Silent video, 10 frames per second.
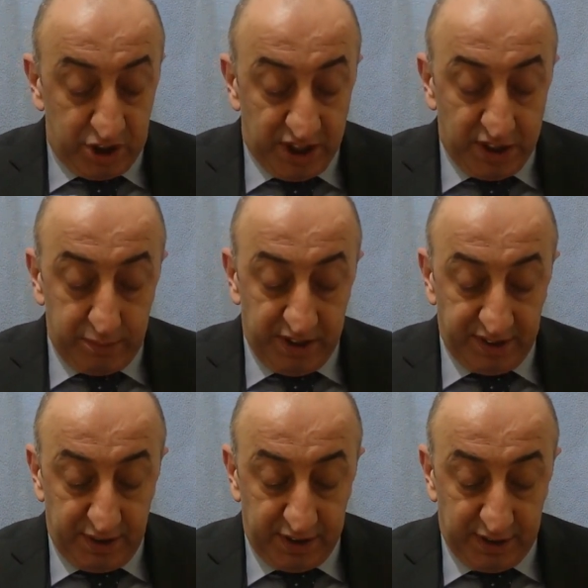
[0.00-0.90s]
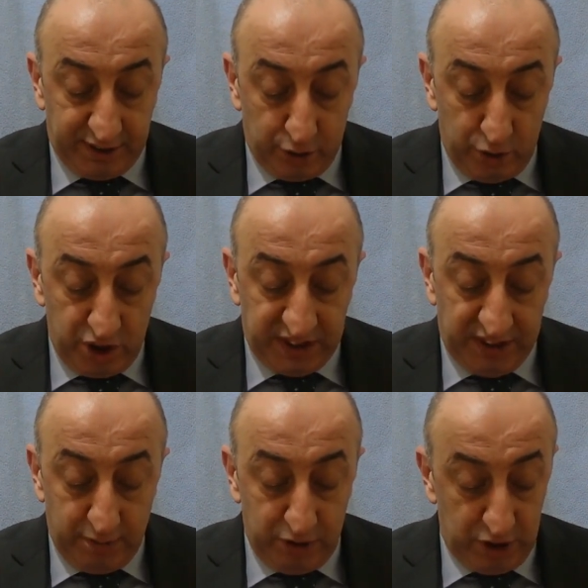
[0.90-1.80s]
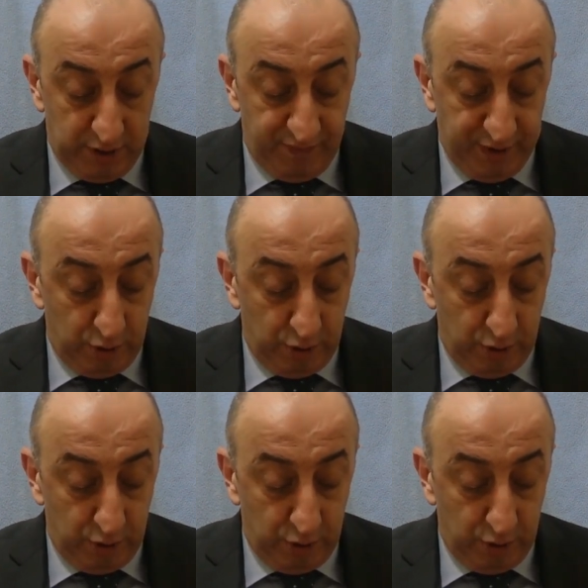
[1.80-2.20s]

Cengiz Bey Hasan'ı karşısında görünce sevinmişti.